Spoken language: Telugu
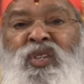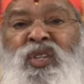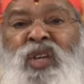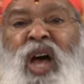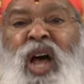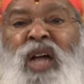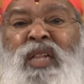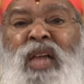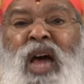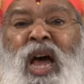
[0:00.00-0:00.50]

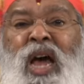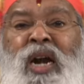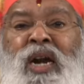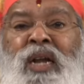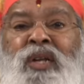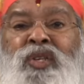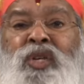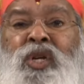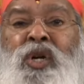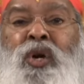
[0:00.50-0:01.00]

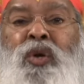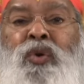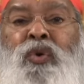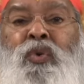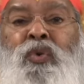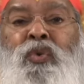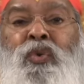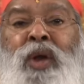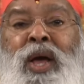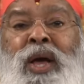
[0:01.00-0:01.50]
సాధారణ
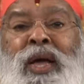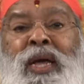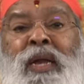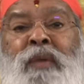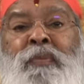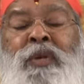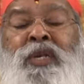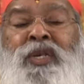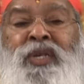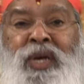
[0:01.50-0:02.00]
జనులకు కూడా
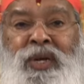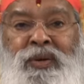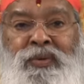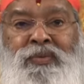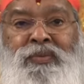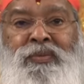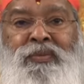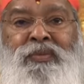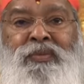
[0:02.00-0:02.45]
కనిపించారు